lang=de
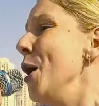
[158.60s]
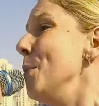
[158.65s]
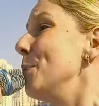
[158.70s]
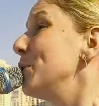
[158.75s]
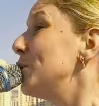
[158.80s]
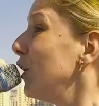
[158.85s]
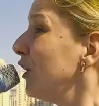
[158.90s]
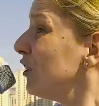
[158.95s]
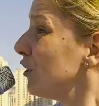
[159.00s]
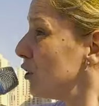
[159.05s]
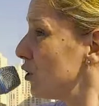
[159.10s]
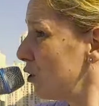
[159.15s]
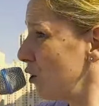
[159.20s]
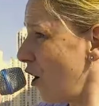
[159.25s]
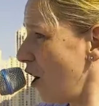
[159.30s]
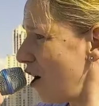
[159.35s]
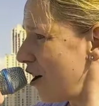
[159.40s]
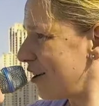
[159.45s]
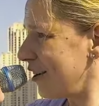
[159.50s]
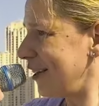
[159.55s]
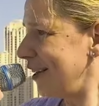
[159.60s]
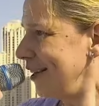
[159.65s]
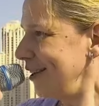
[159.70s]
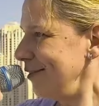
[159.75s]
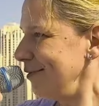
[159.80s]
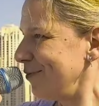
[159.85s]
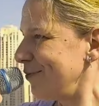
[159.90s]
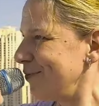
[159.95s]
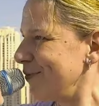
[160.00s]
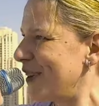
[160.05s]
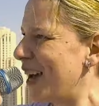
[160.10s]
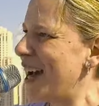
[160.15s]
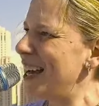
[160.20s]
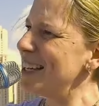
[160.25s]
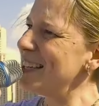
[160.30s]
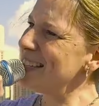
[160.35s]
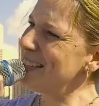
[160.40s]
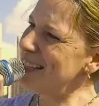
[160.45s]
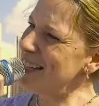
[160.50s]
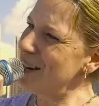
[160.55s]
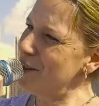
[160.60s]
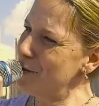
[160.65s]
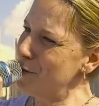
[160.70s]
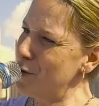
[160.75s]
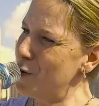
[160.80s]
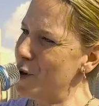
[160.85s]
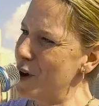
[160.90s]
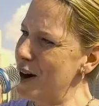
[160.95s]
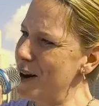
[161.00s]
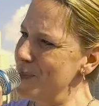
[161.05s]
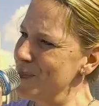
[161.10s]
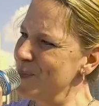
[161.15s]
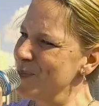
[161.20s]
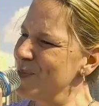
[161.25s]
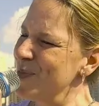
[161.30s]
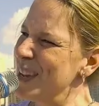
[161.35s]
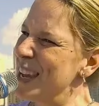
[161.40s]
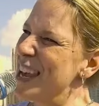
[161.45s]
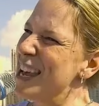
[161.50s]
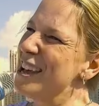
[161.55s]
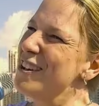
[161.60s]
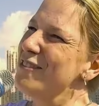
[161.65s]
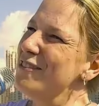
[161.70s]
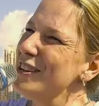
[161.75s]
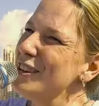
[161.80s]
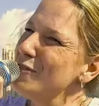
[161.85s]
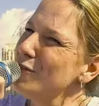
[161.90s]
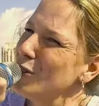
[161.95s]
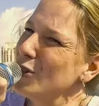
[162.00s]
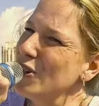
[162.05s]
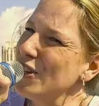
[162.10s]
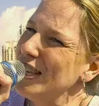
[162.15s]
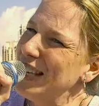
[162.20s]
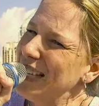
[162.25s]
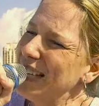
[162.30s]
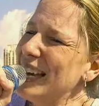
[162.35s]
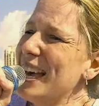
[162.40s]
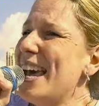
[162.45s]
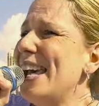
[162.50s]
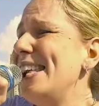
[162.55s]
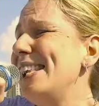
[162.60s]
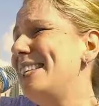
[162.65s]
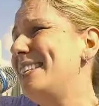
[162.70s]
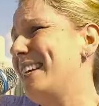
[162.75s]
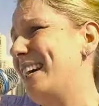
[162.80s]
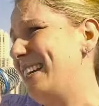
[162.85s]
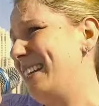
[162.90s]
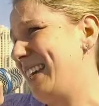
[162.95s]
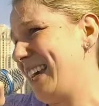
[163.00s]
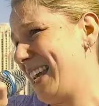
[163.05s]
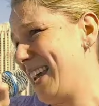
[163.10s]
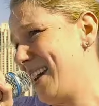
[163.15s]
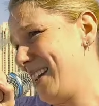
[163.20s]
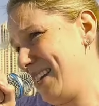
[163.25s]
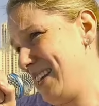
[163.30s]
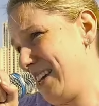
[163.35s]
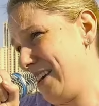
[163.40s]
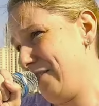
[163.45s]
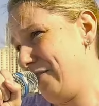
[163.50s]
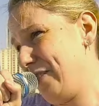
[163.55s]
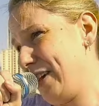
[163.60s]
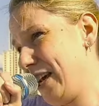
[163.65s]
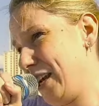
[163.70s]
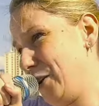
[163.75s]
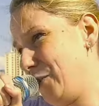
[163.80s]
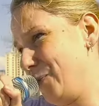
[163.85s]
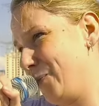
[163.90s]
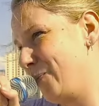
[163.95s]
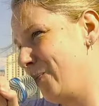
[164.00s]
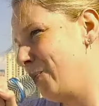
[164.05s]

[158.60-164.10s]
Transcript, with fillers: Besondere Sorge hatte sie davor, wie wohl ihre Eltern reagieren werden.